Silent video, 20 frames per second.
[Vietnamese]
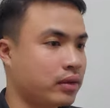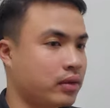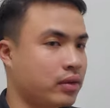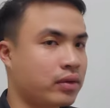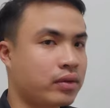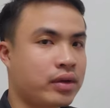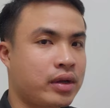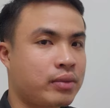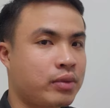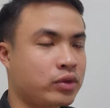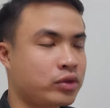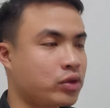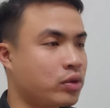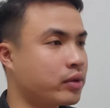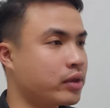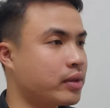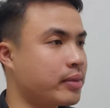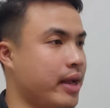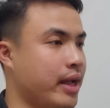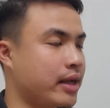còn à, một
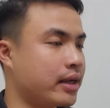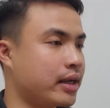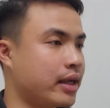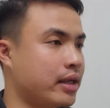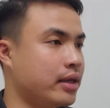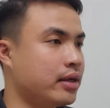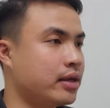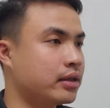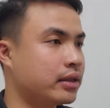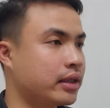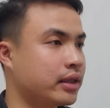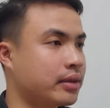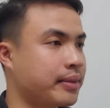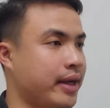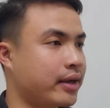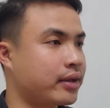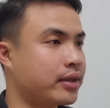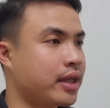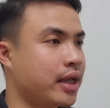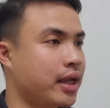số các bạn kỹ hơn thì các
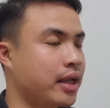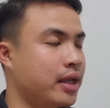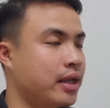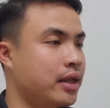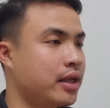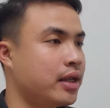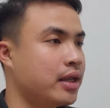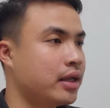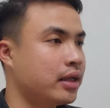bạn có thể